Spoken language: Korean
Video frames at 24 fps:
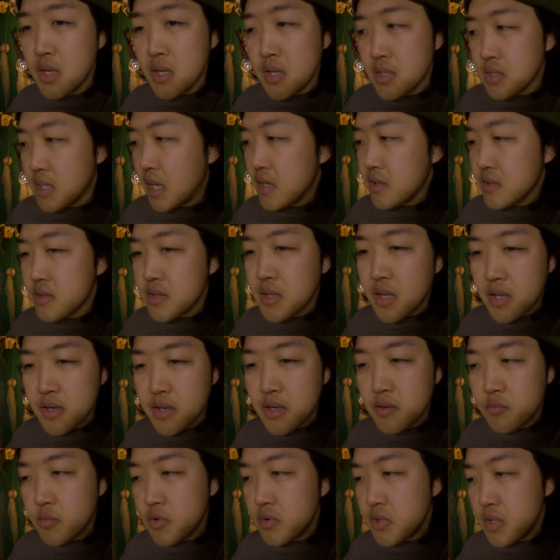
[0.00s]
다른 나라
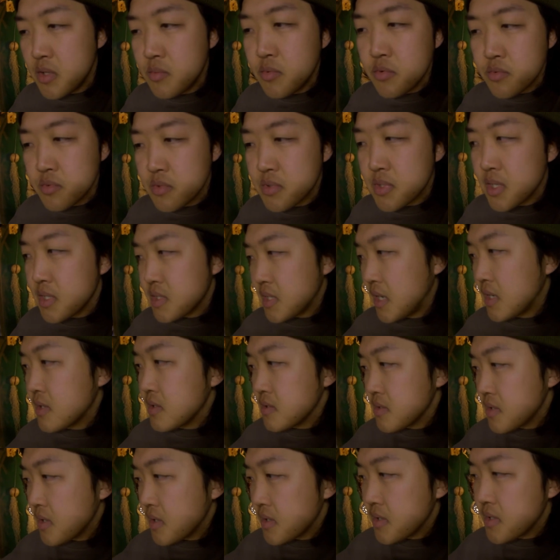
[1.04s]
뭐 일본 등의 다른
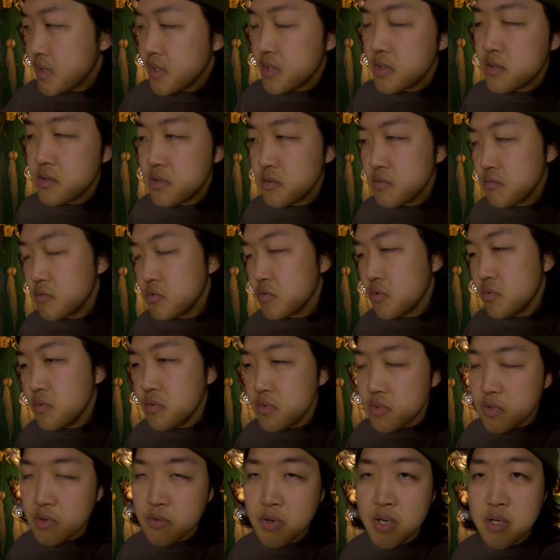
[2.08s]
나라의 좋은
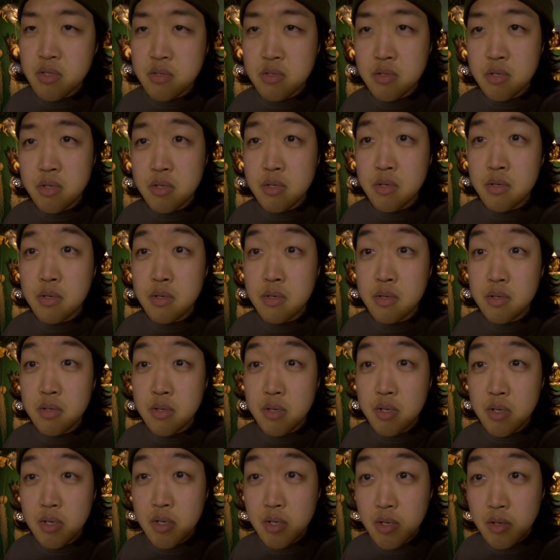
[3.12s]
영화들
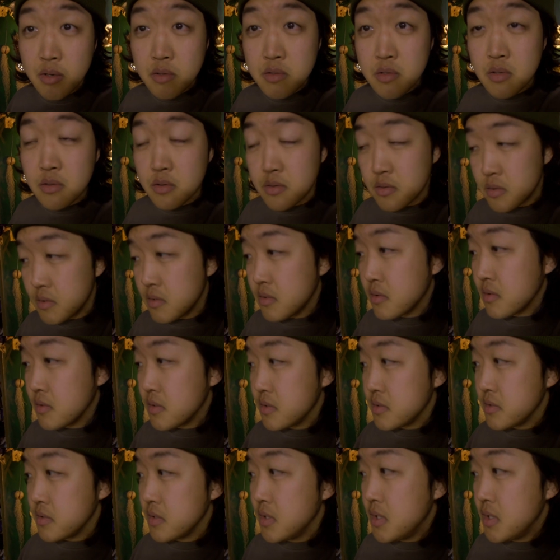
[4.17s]
어떤 그런 거를